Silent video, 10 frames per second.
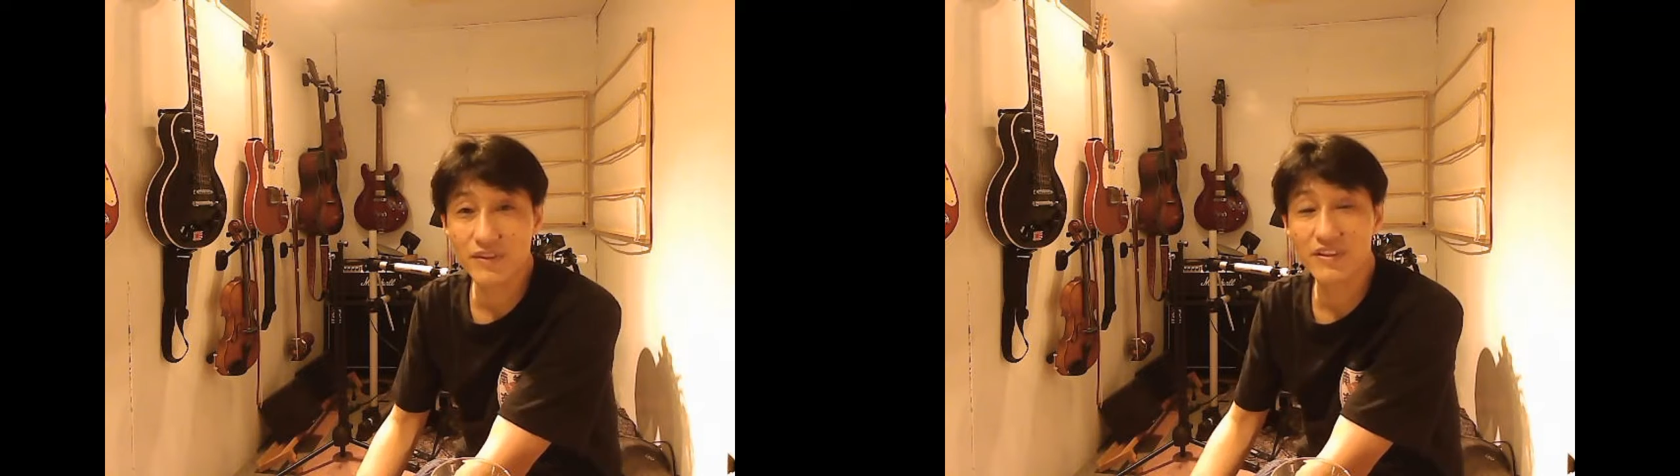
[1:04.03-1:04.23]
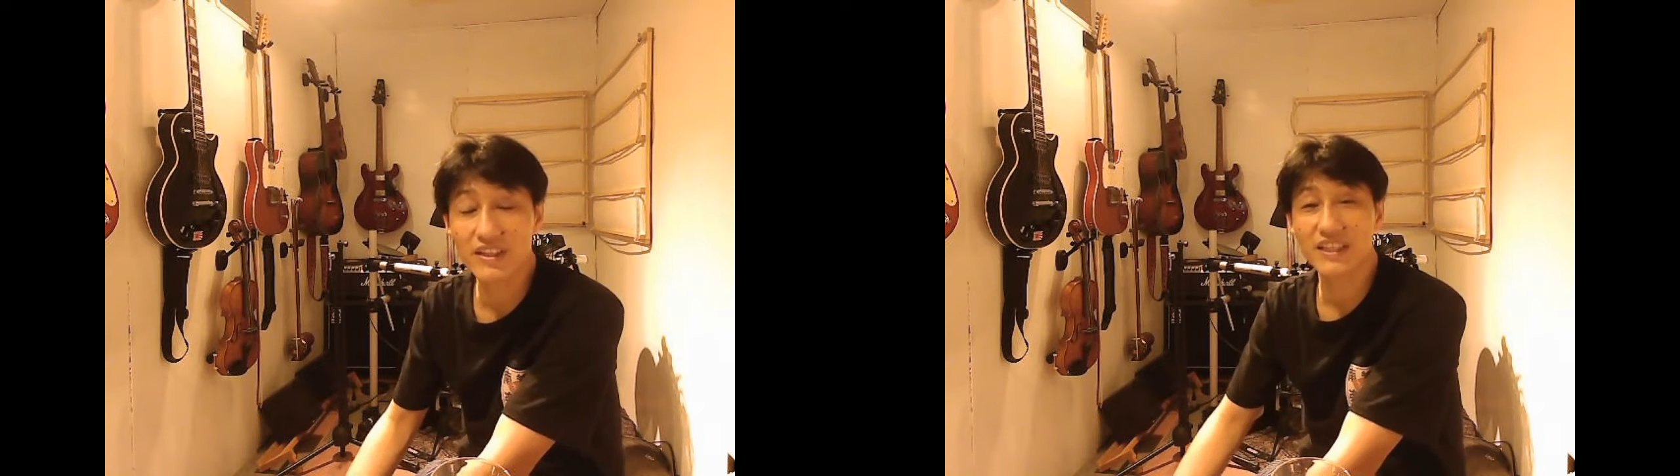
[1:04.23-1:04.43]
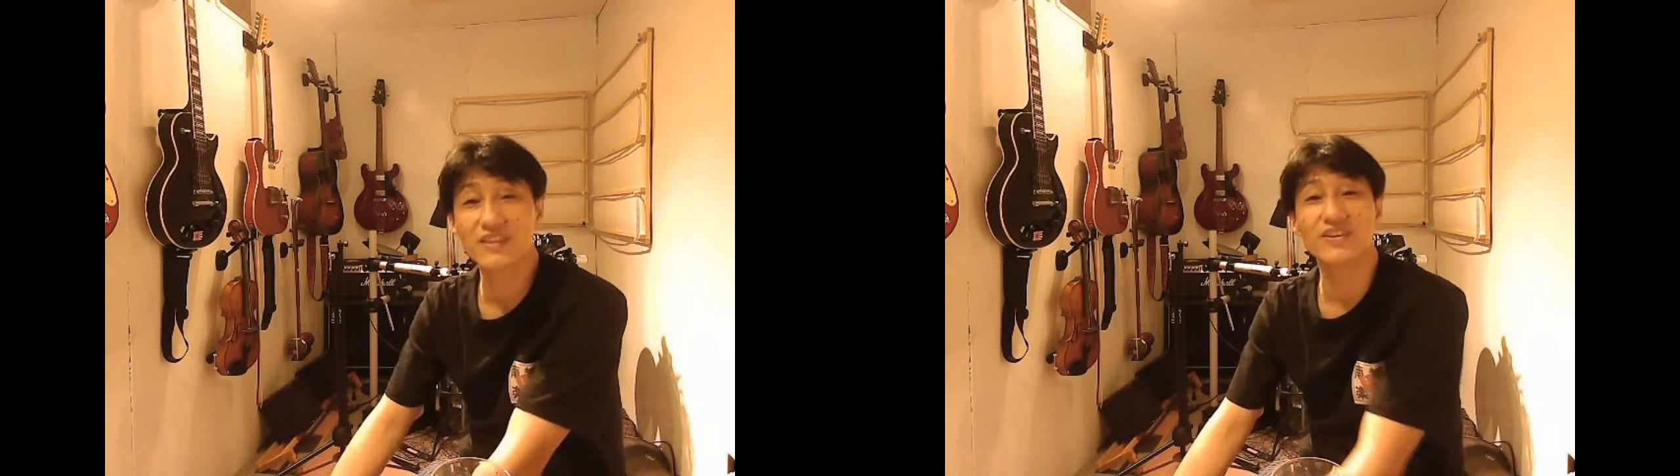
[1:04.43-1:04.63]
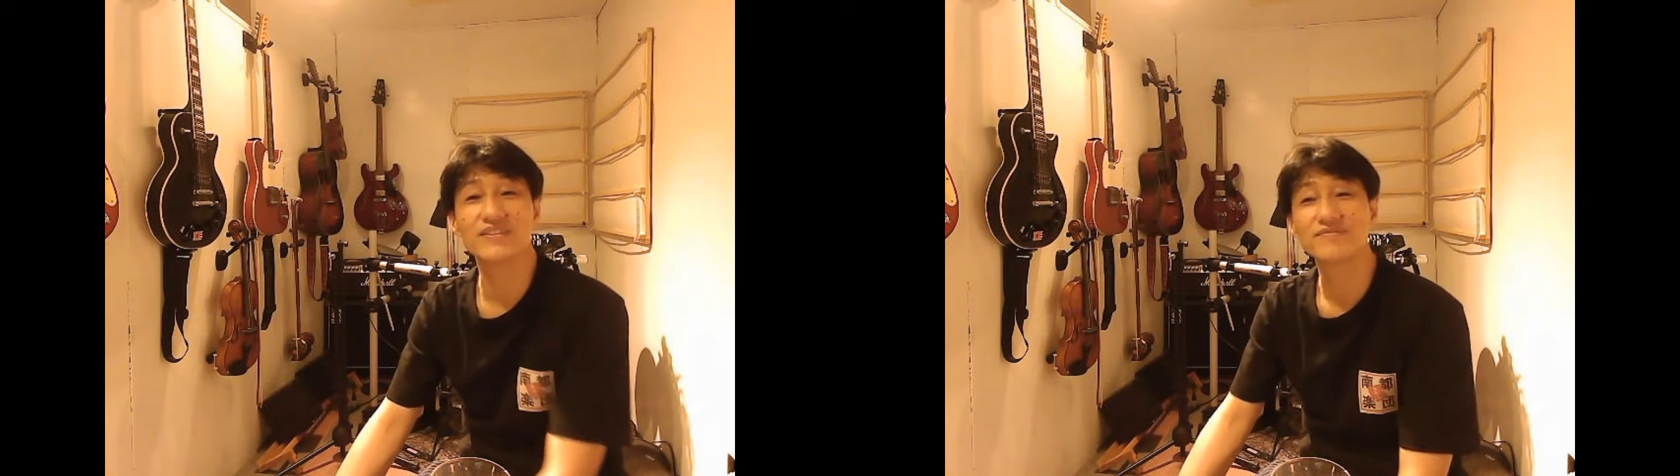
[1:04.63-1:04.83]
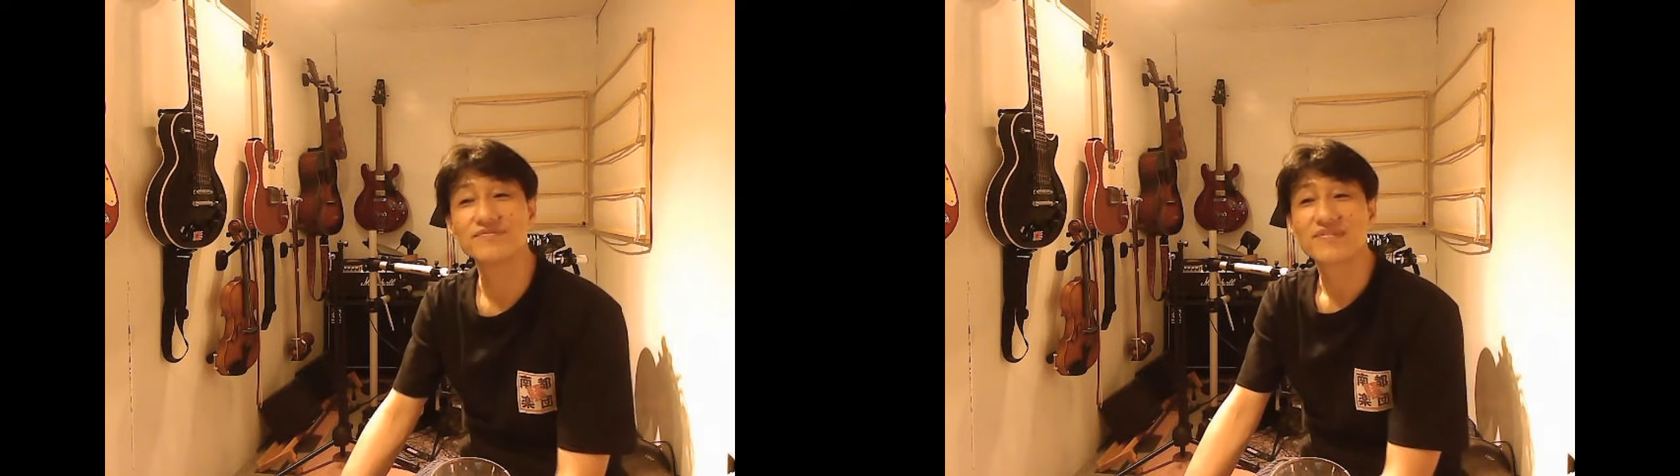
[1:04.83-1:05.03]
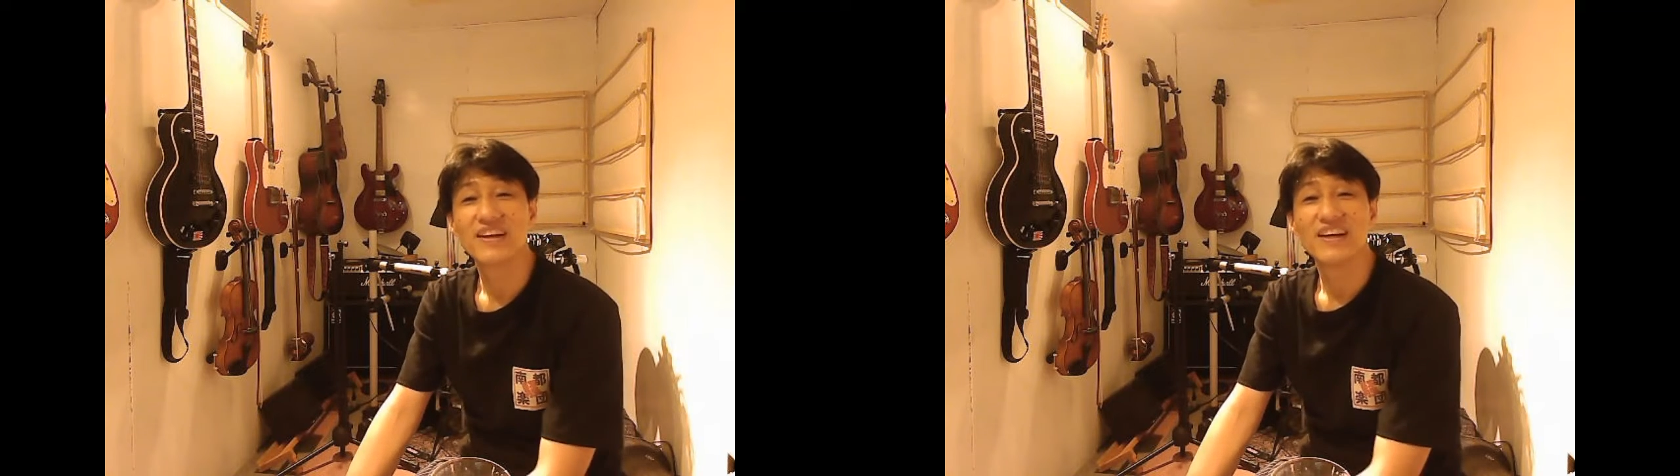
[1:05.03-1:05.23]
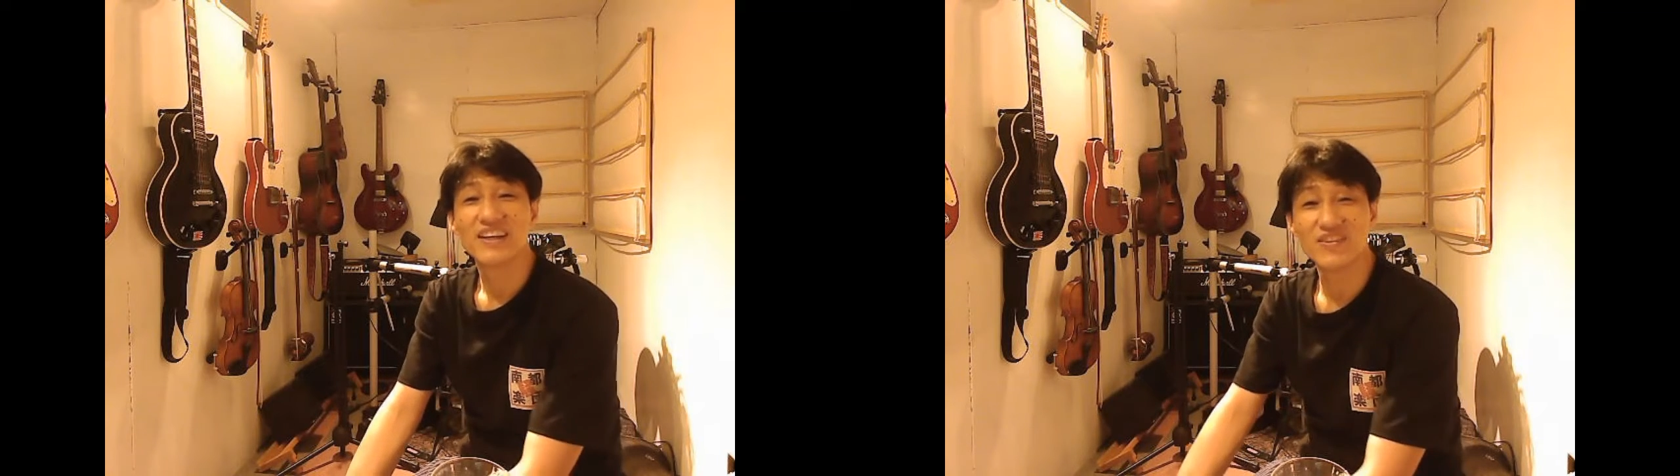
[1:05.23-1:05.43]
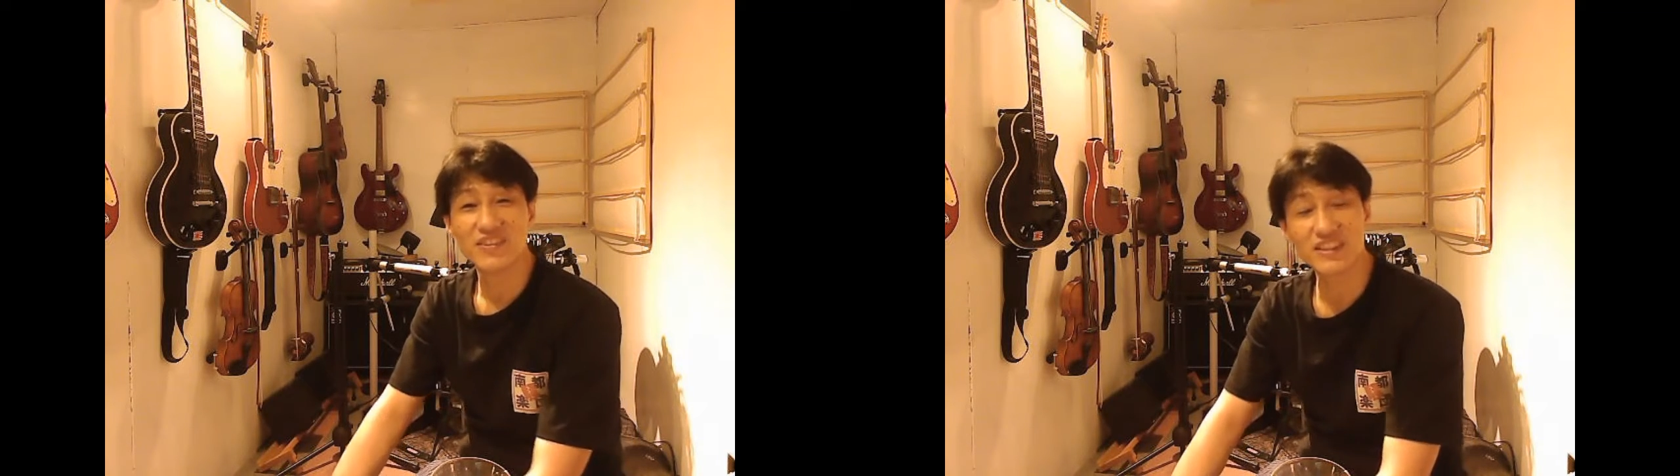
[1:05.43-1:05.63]
まおうかなと
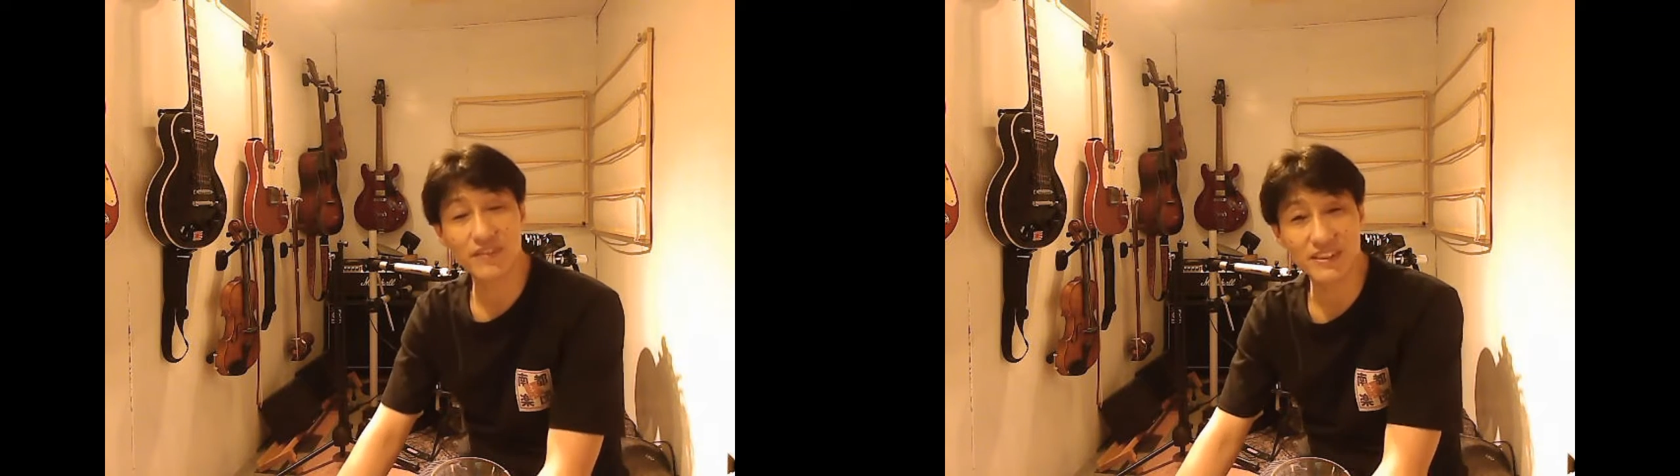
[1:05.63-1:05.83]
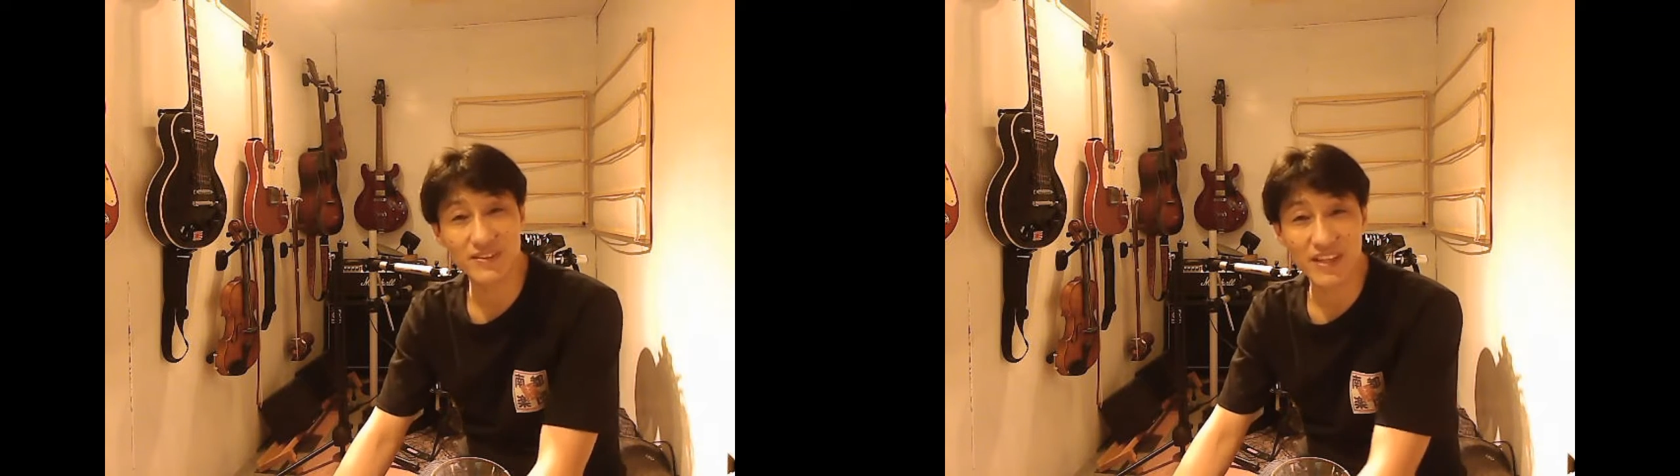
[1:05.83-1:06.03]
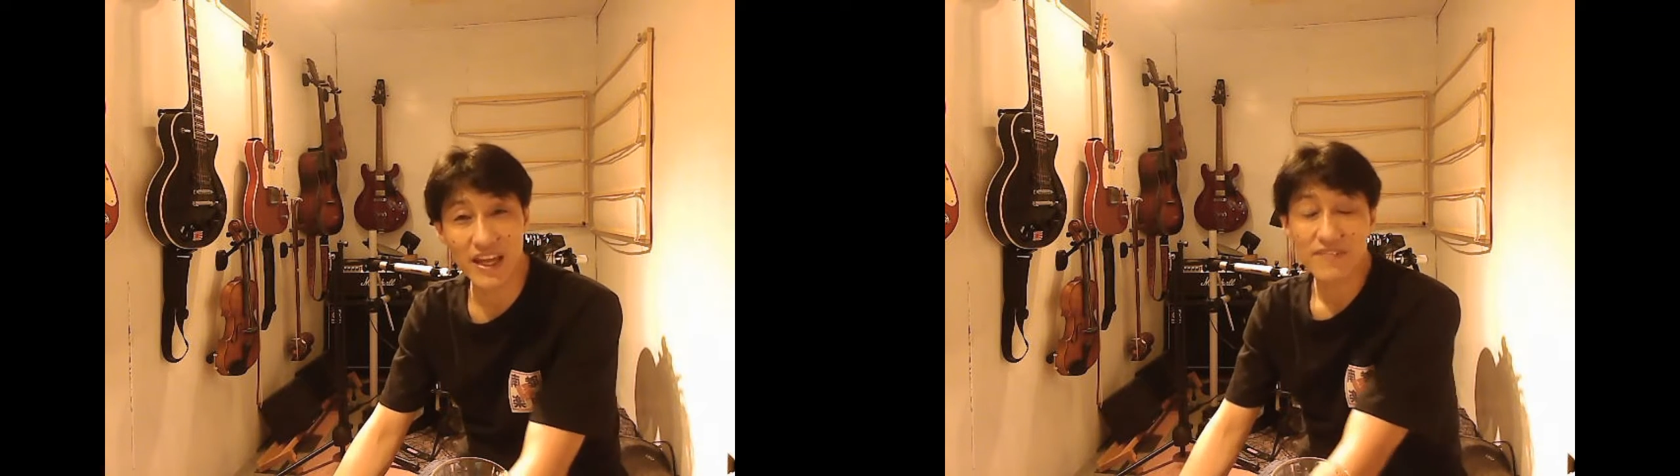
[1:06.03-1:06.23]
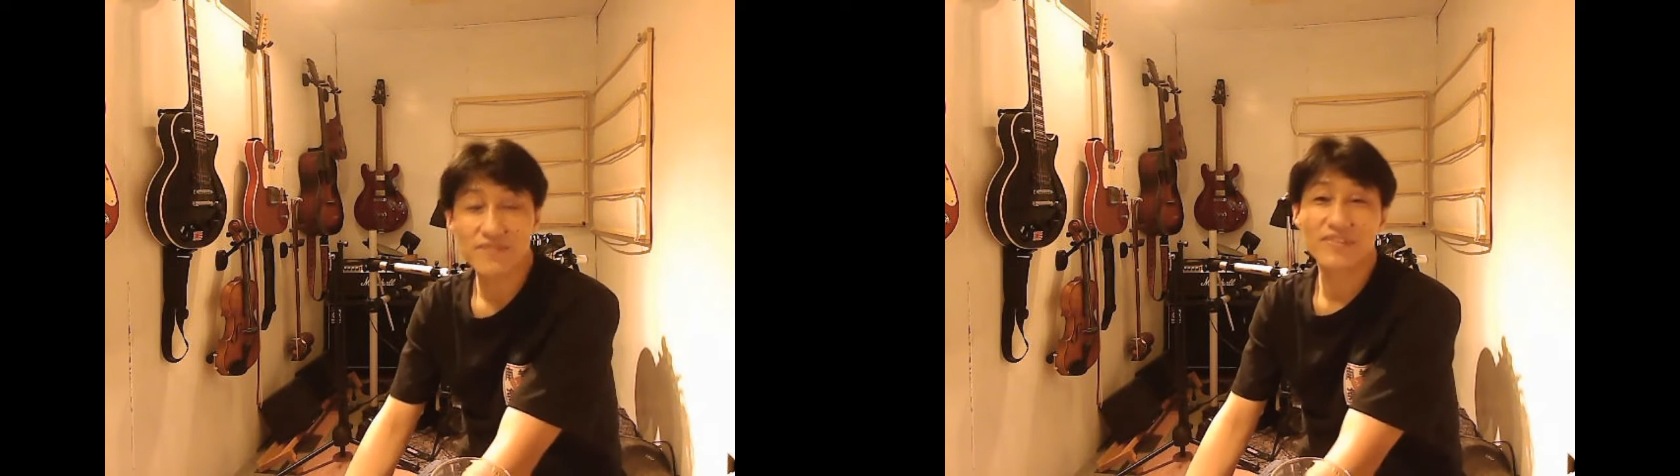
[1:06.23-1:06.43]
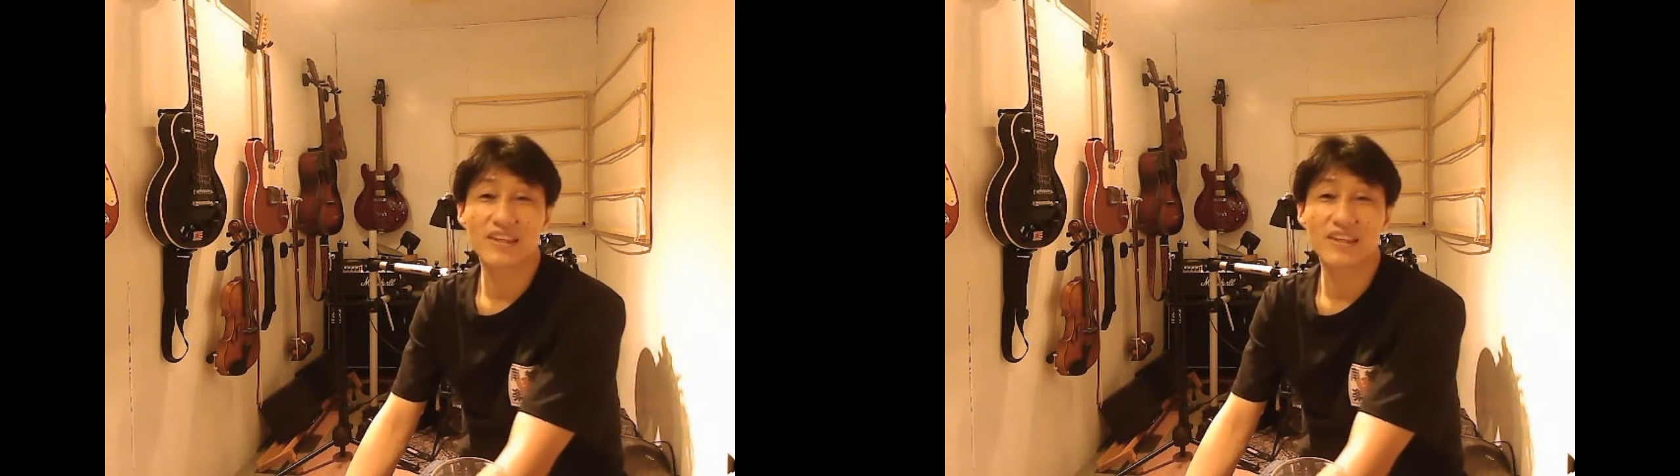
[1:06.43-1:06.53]
思ってますので、